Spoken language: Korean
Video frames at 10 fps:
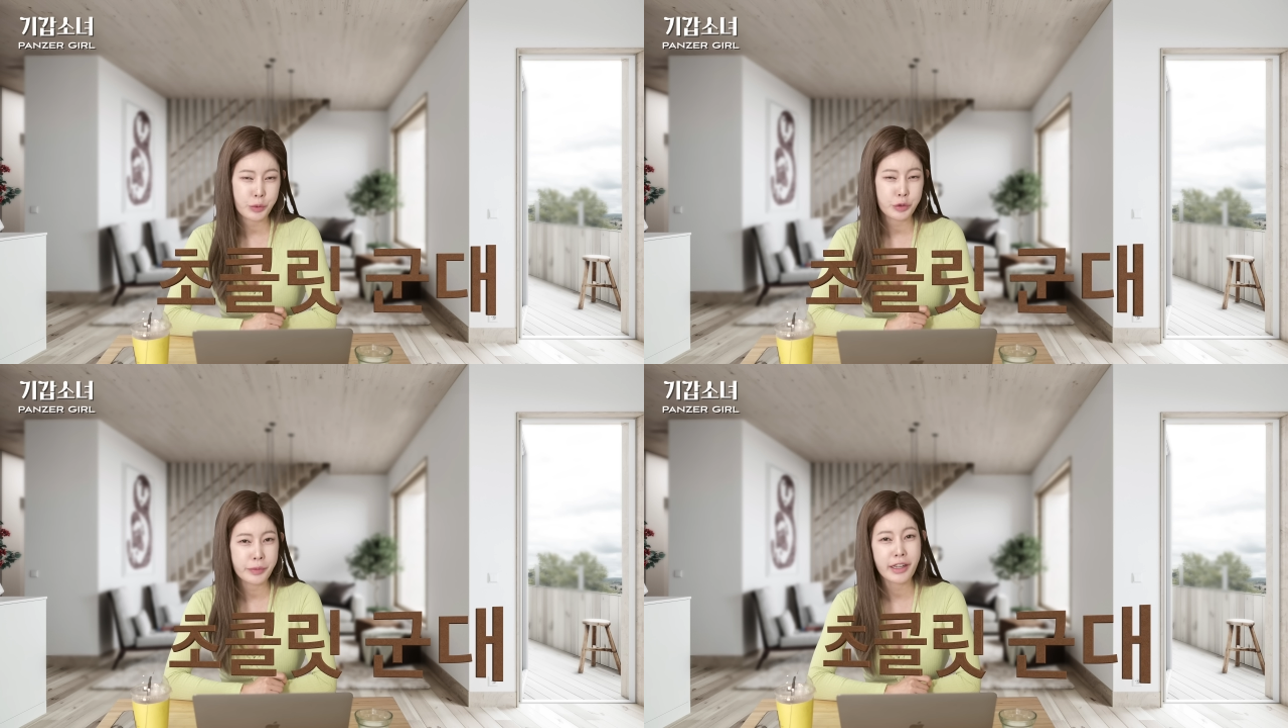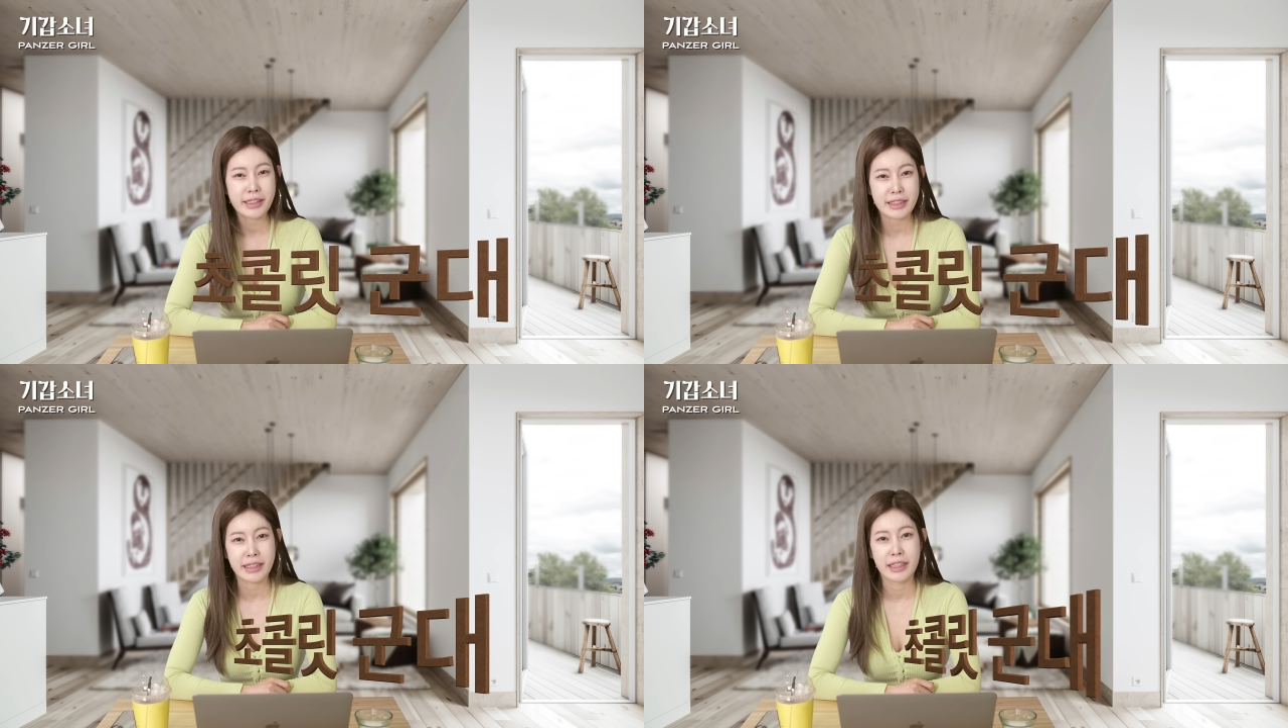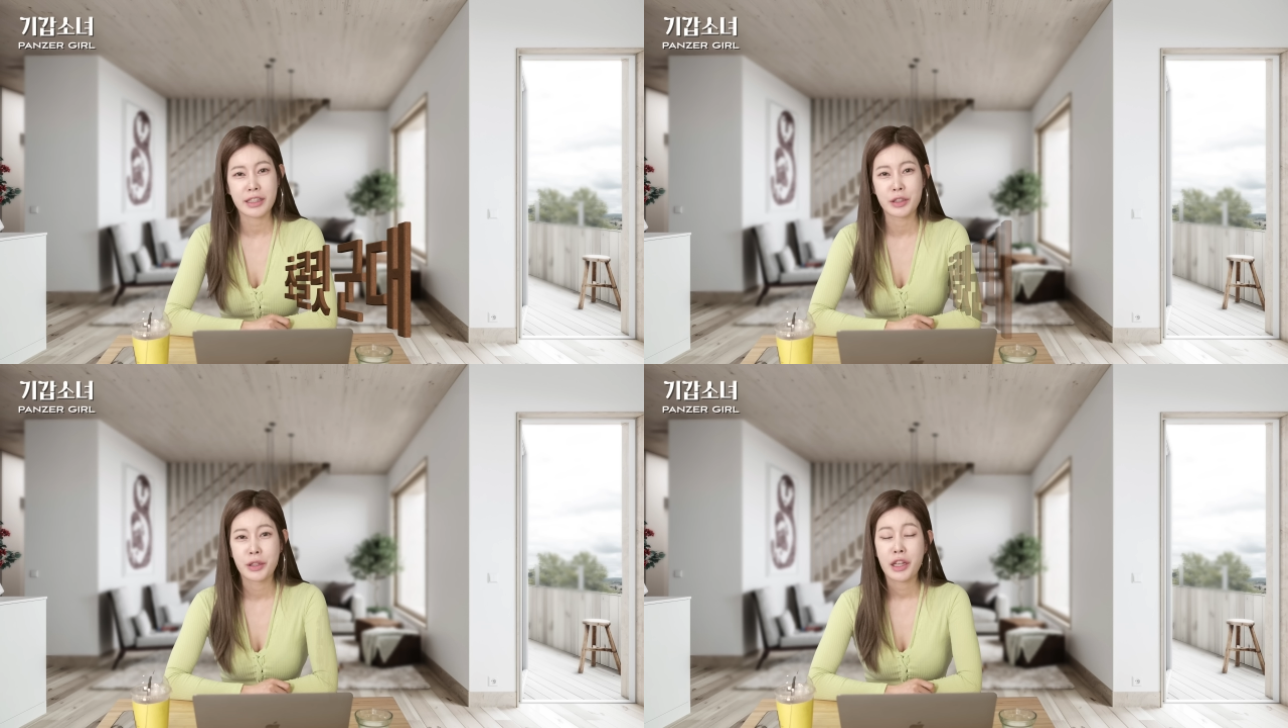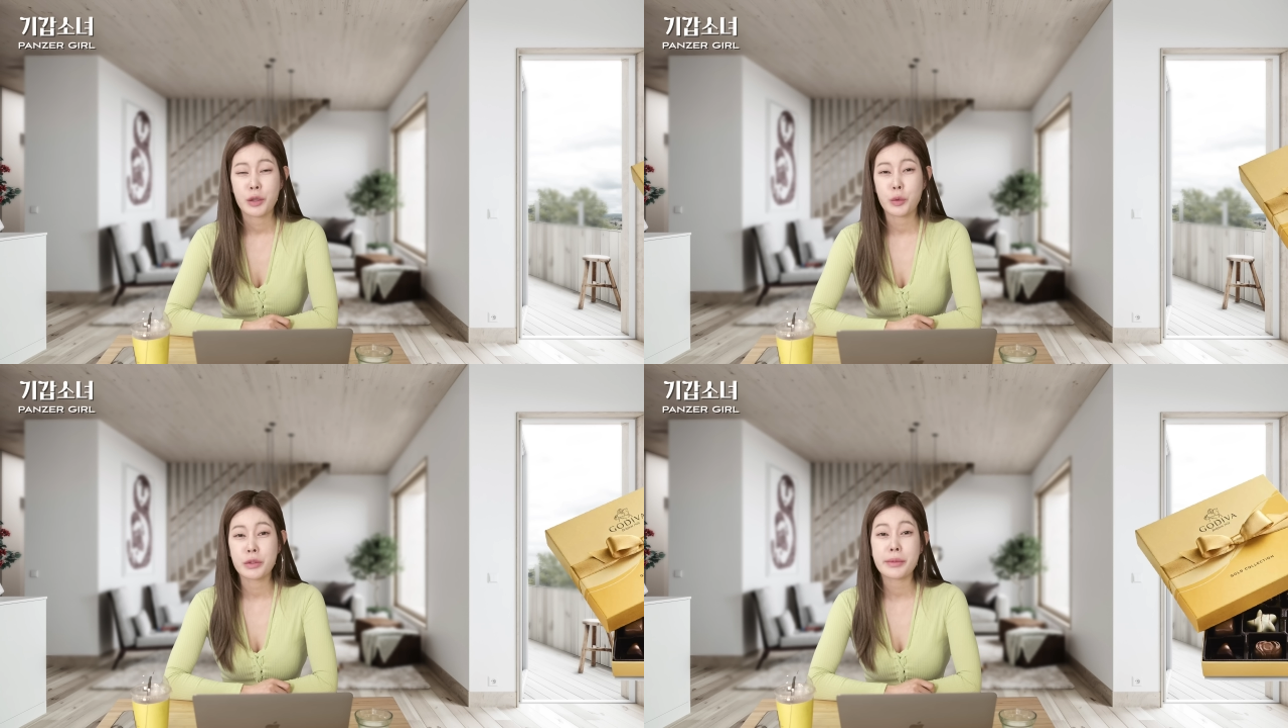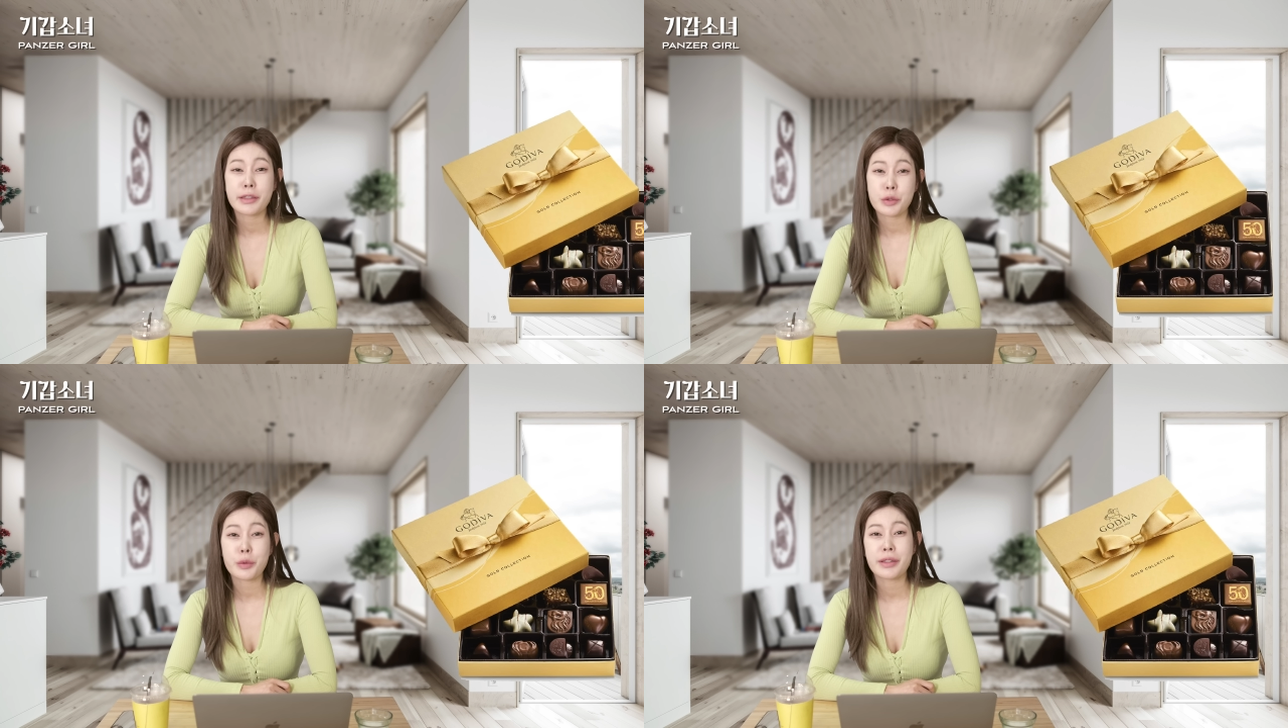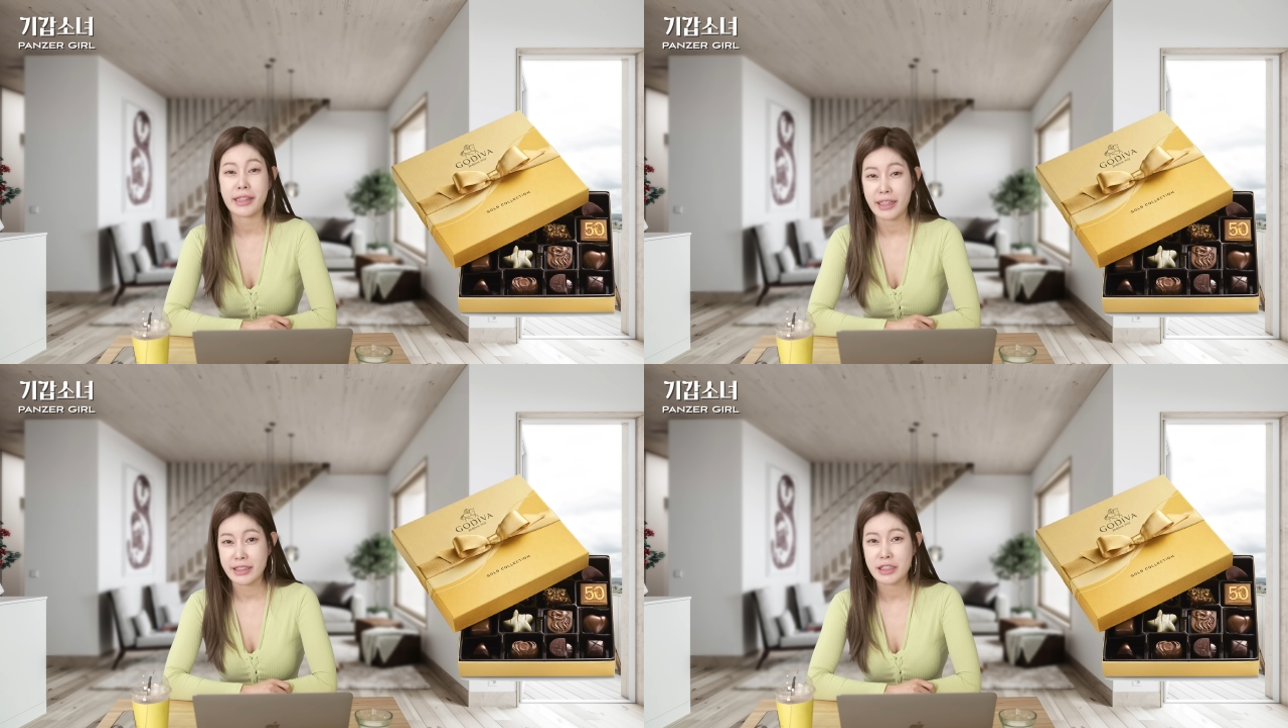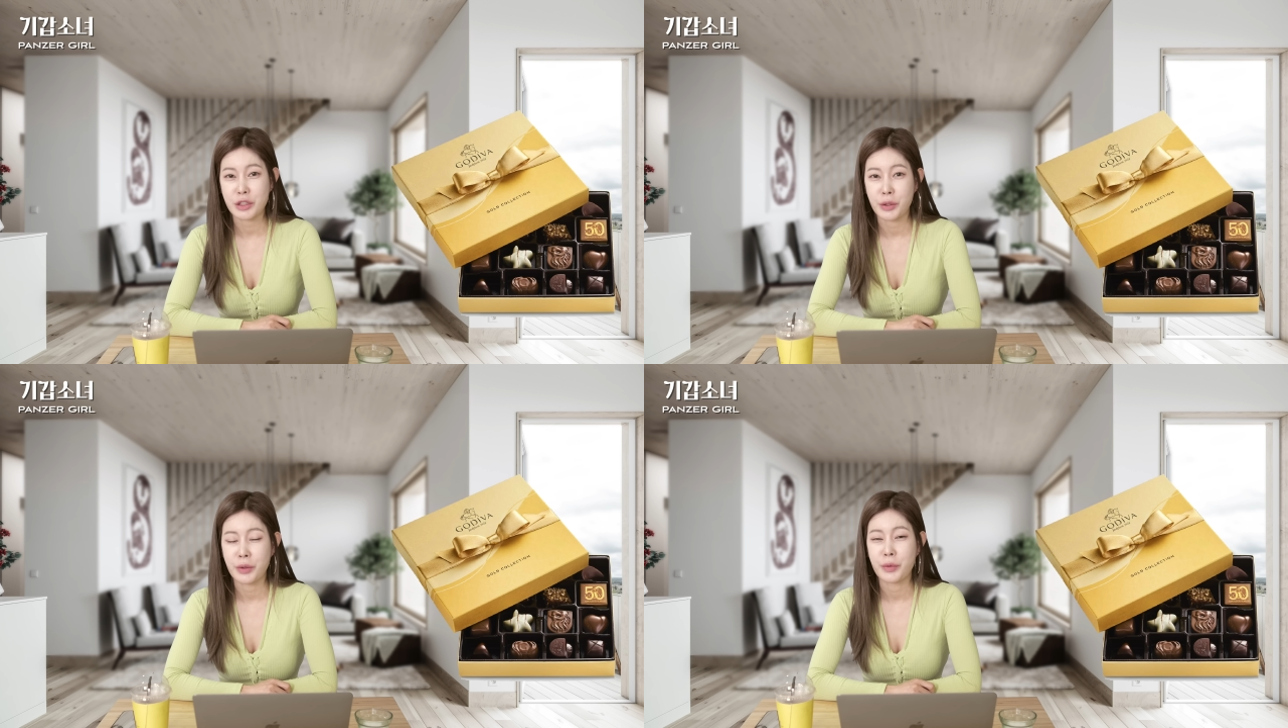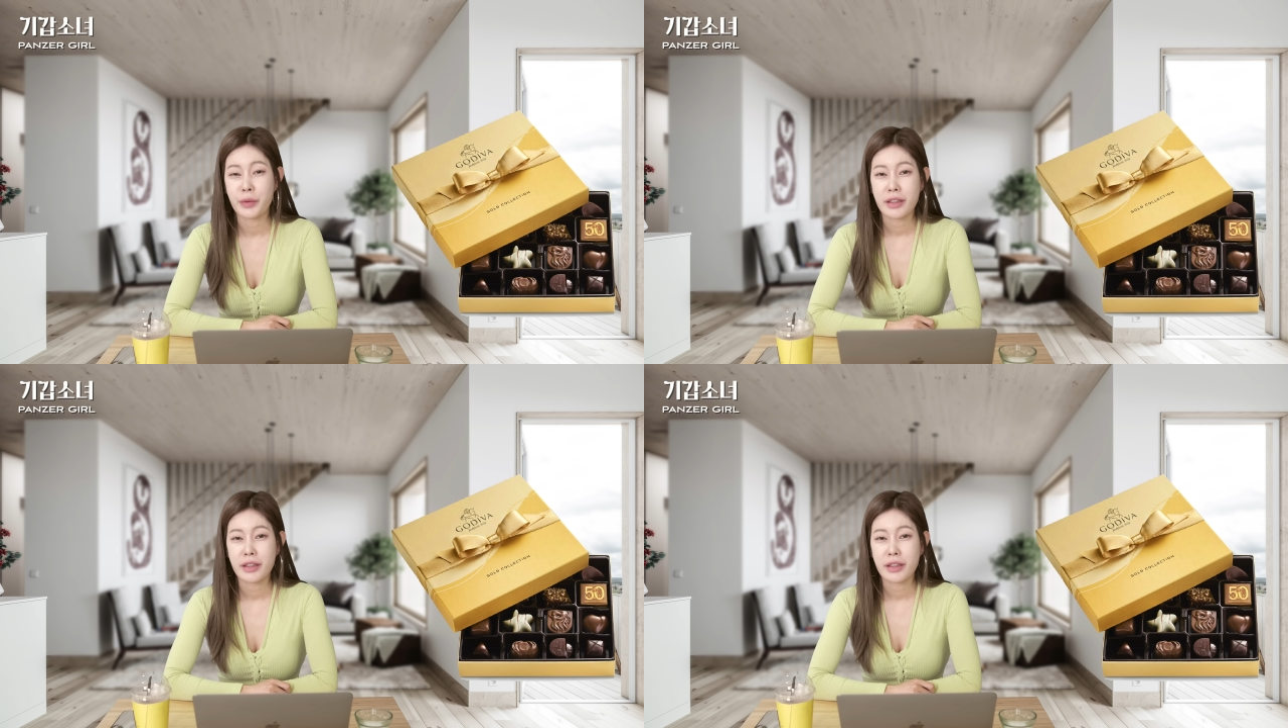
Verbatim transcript: 유명하잖아요. 고디바 초콜릿 아시죠?